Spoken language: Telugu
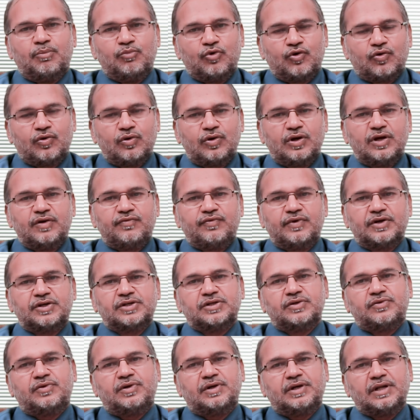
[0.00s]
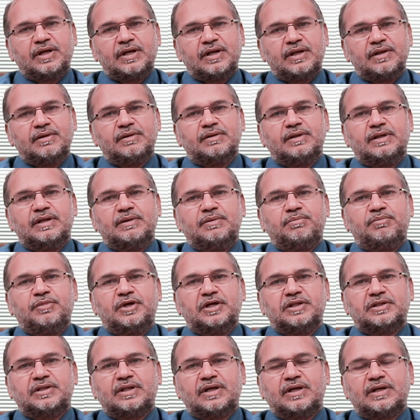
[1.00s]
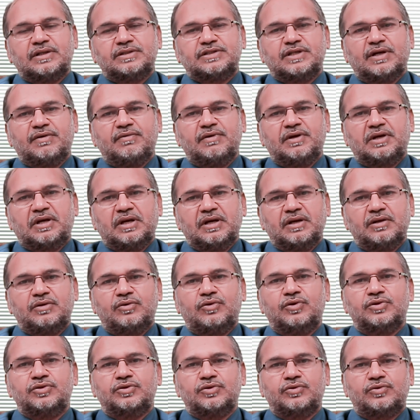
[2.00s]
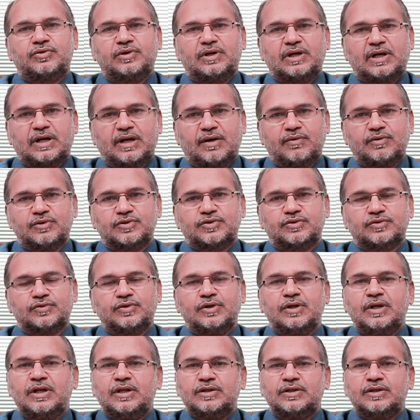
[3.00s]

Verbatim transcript: ముక్కులో ఇన్ఫెక్షన్ ఉంటే ఈ మిగతా చెవికి గొంతుకు కూడా రావచ్చు